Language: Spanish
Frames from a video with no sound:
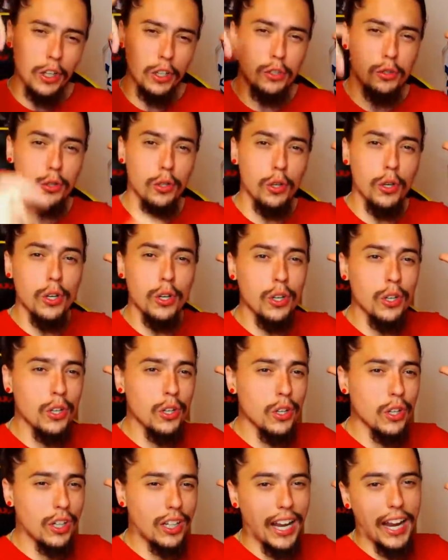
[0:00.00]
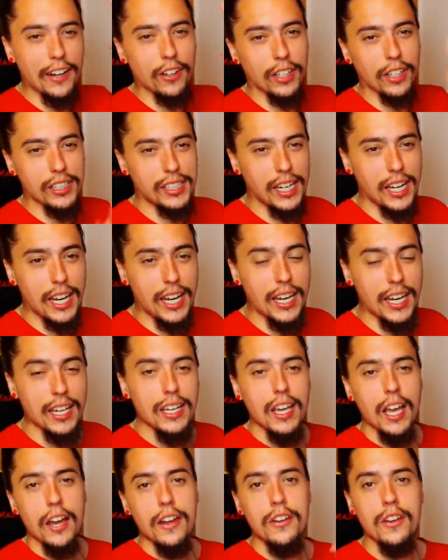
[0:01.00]
que sí! ¡Claro que sí!
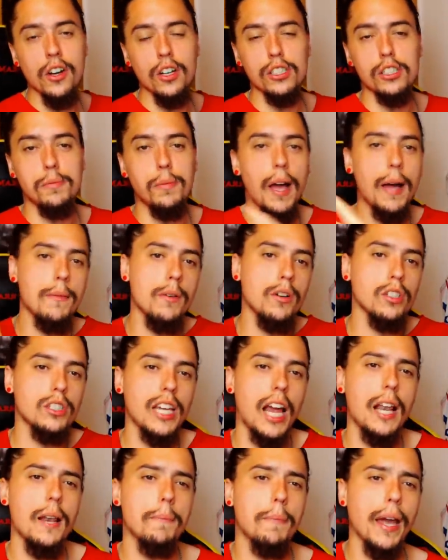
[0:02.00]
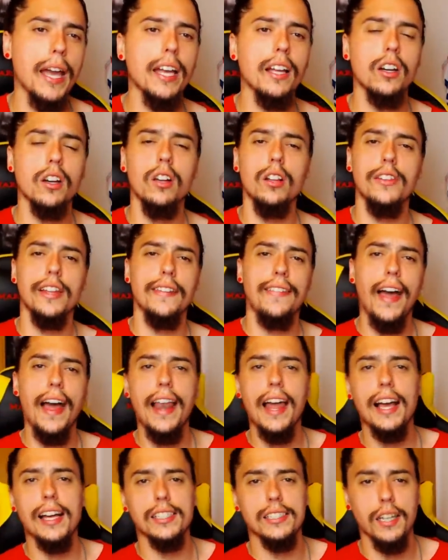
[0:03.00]
Nos vamos al payroll de
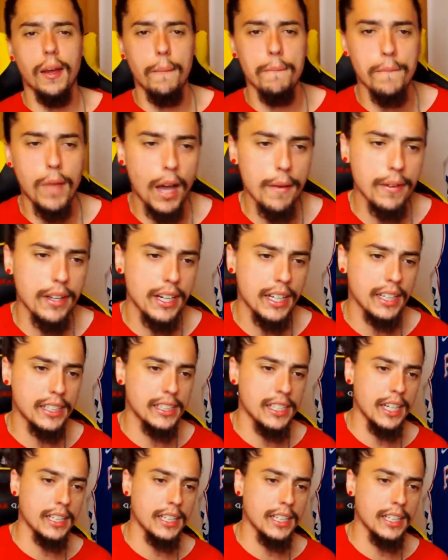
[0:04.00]
Dallas a Mavericks